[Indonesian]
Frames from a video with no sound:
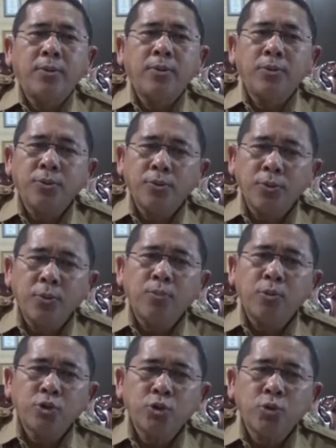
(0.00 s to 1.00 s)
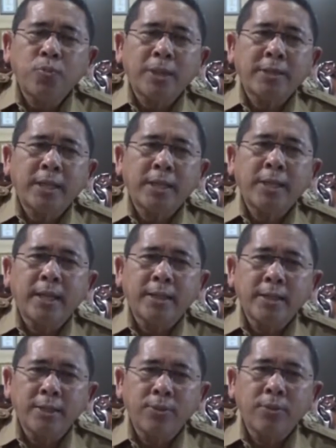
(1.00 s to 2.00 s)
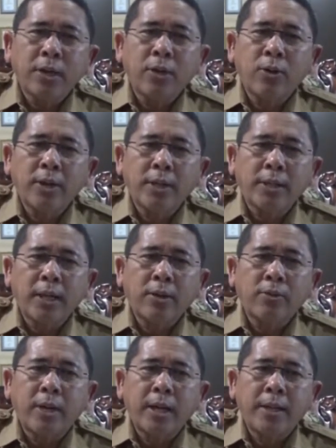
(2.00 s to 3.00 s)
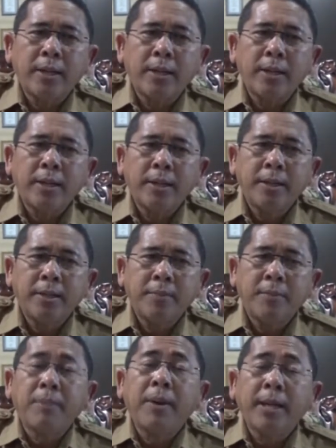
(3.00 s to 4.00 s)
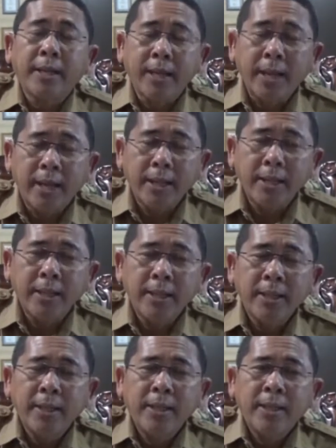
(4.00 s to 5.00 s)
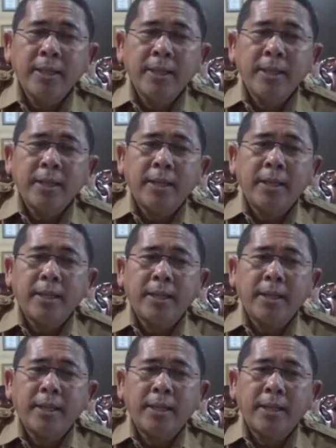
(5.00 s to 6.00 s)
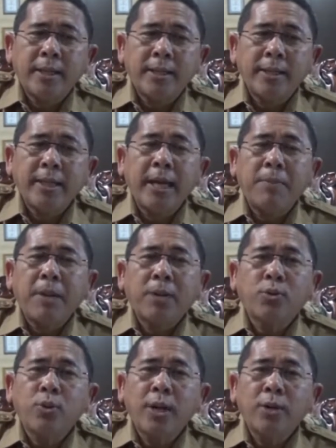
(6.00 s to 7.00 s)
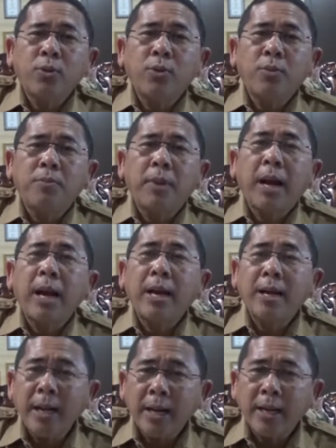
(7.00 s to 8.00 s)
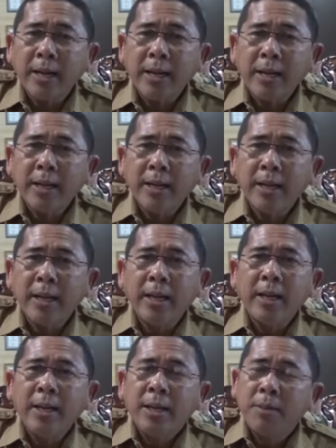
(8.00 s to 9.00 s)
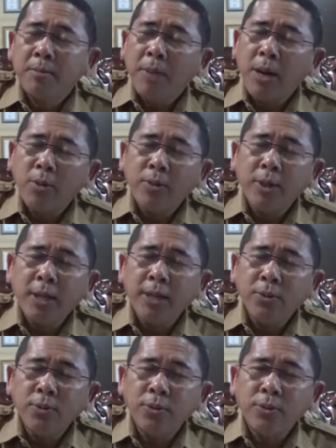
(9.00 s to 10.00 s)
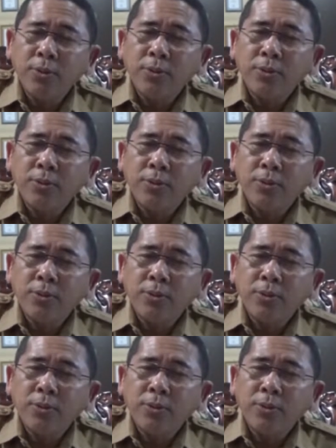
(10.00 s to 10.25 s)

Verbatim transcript: untuk pustu pasar jati itu kalau kita lakukan perbaikan eh, di dalam aturan itu melanggar ya bangunan itu